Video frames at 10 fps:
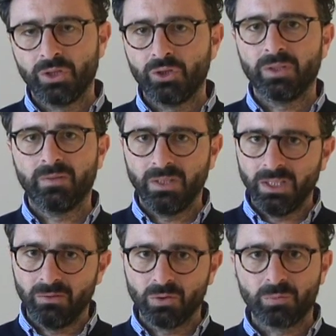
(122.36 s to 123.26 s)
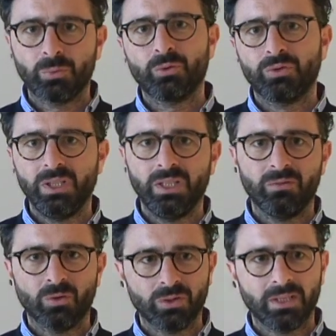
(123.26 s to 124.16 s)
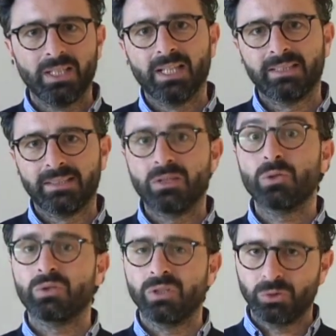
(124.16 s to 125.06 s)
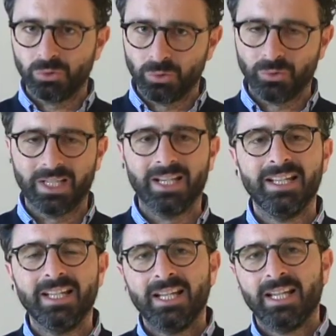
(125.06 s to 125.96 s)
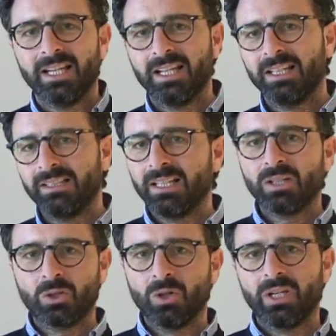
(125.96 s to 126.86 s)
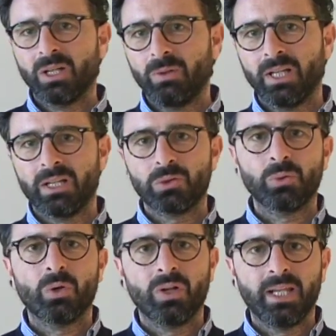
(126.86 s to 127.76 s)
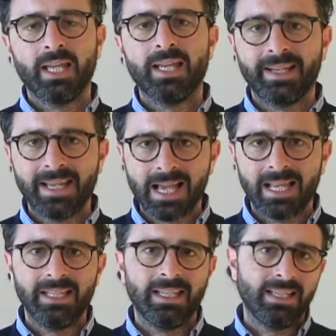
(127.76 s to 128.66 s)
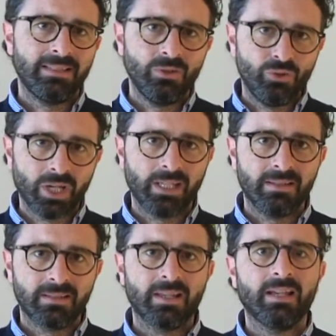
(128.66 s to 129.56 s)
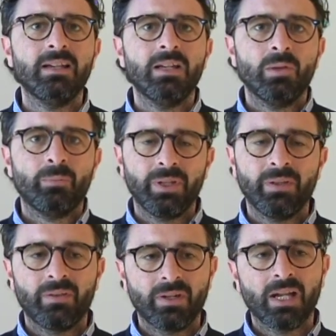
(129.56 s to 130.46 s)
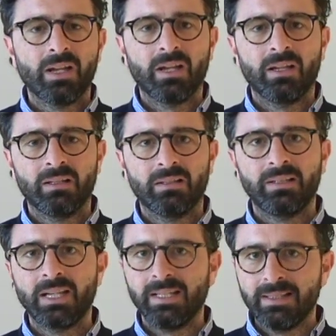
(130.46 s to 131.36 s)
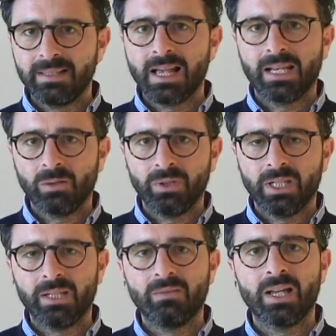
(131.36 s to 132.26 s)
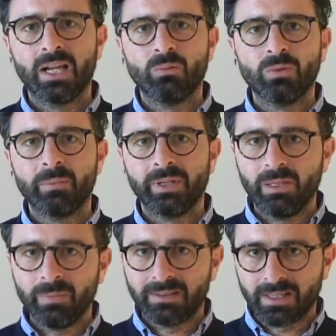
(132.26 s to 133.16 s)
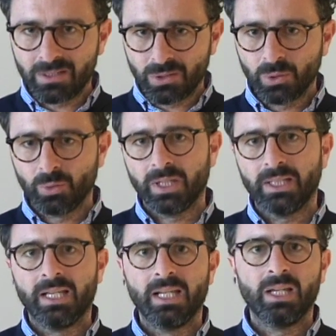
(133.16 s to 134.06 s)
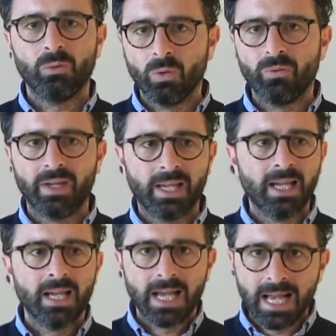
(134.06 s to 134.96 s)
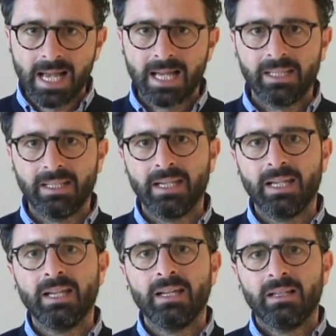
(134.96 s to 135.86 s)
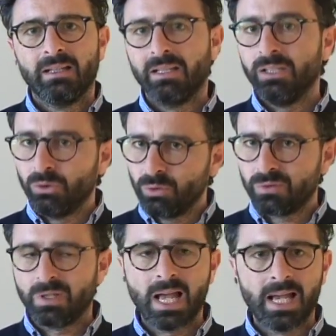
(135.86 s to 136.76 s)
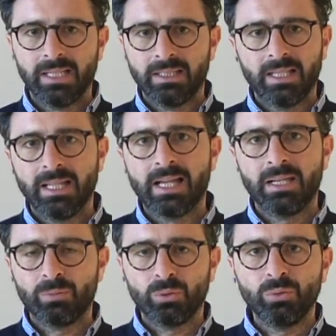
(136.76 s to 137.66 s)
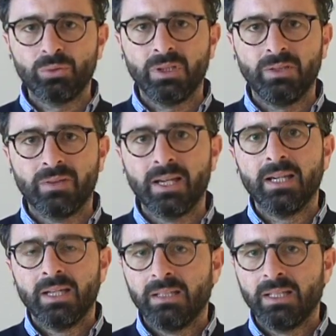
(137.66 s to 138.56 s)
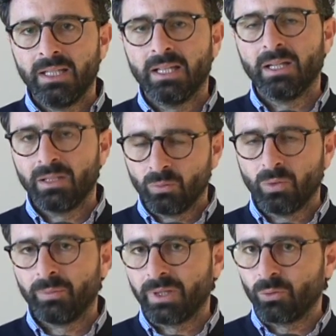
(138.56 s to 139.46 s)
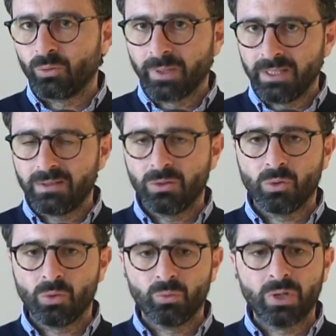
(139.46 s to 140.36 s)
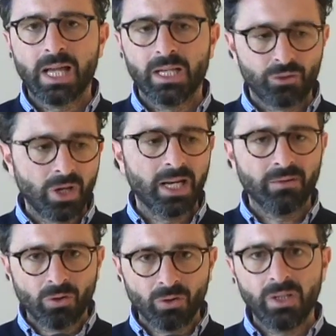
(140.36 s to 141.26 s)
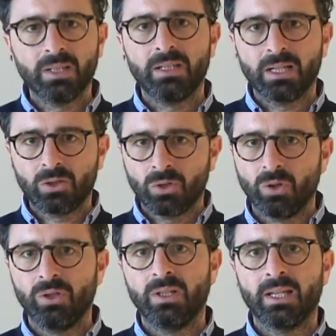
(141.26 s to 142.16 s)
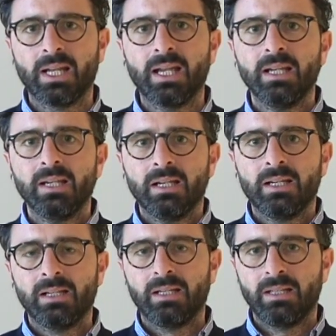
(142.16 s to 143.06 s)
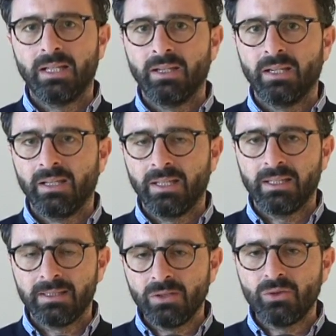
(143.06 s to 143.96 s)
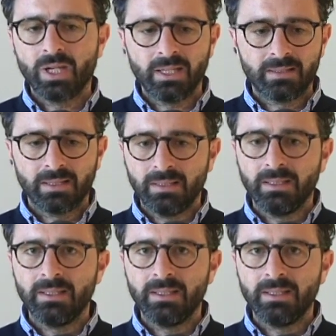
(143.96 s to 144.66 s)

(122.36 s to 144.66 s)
ricettivo, sportivo, del terzo settore, eh, di raccogliere quelle che sono le reali esigenze per eh, eh, realizzare, quindi arrivare a una perimetrazione delle nuove aree eh, industriali, delle aree produttive nel nuovo piano urbanistico comunale, cioè la voglia di raccogliere eh, le, le, esigenze e di